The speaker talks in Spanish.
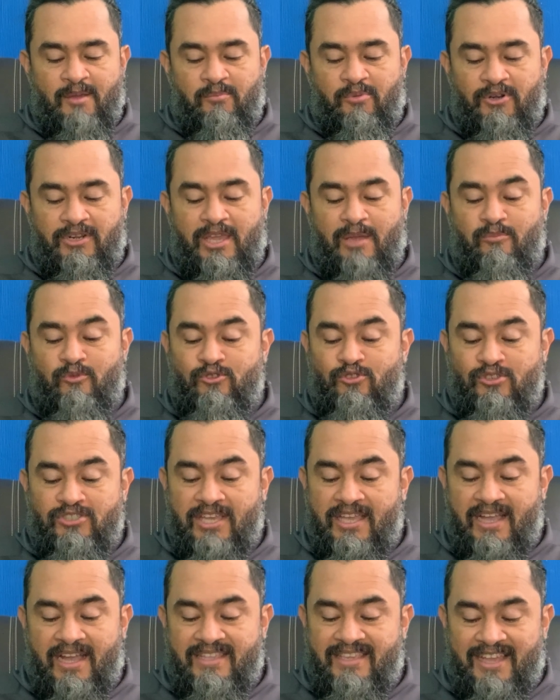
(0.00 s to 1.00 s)
Porque
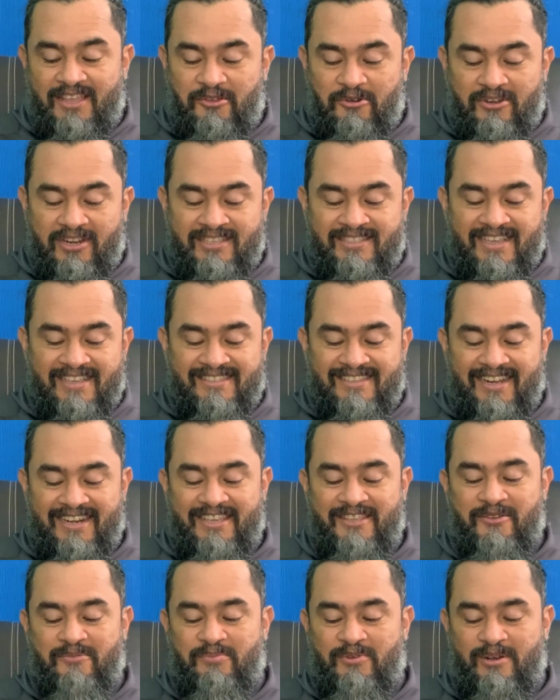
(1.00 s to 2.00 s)
muchos engañadores han
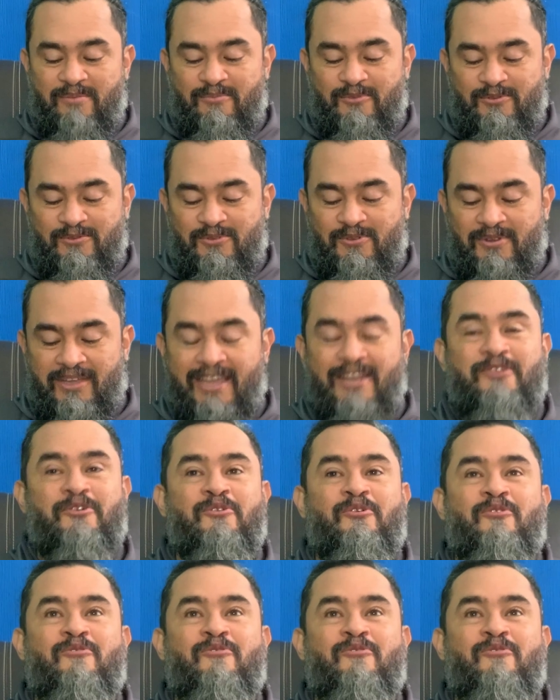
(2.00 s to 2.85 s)
salido por el mundo que no